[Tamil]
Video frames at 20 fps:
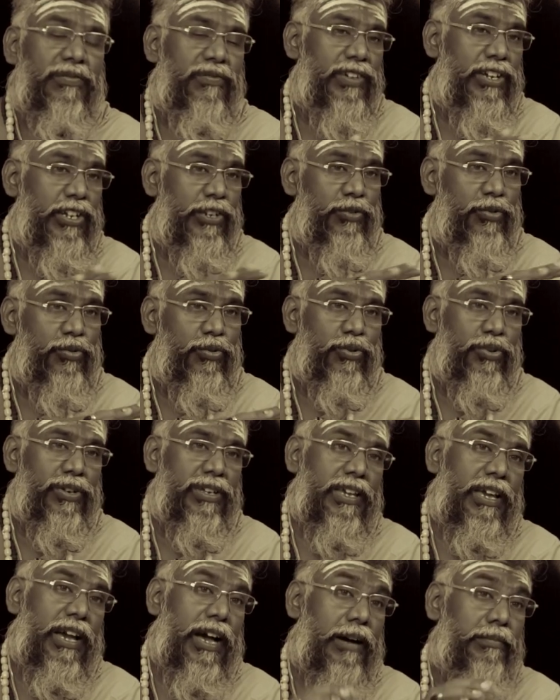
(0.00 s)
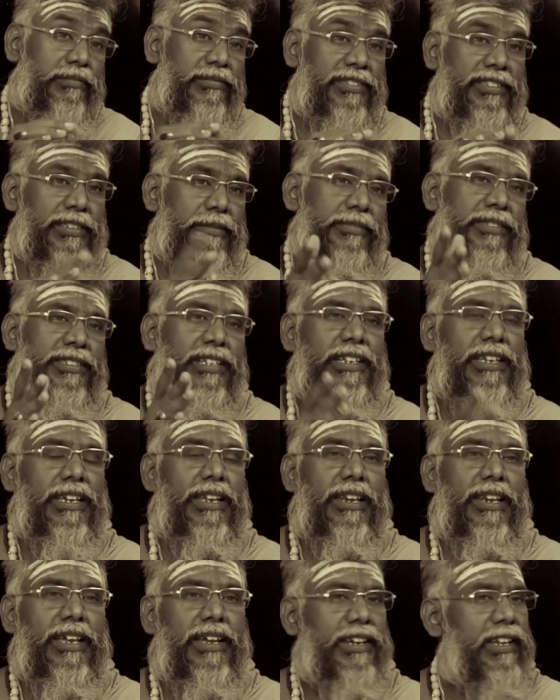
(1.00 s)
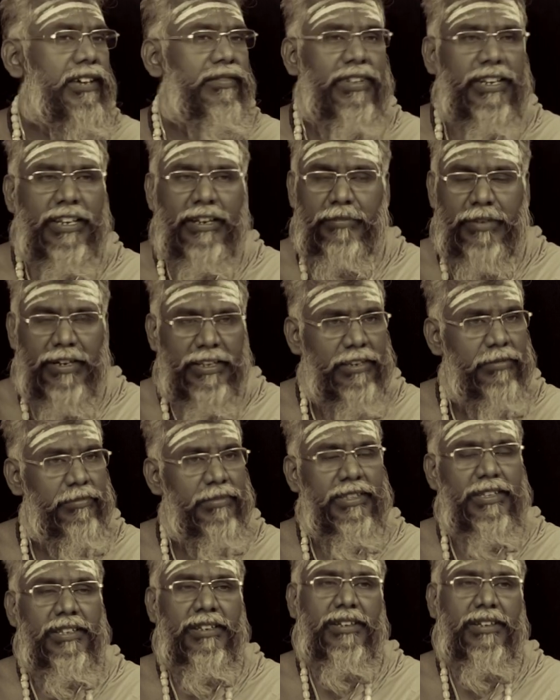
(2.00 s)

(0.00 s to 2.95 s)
வீட்டுடைய அம்சம் சரியில்லைன்னா வீட்டில் மன நிம்மதி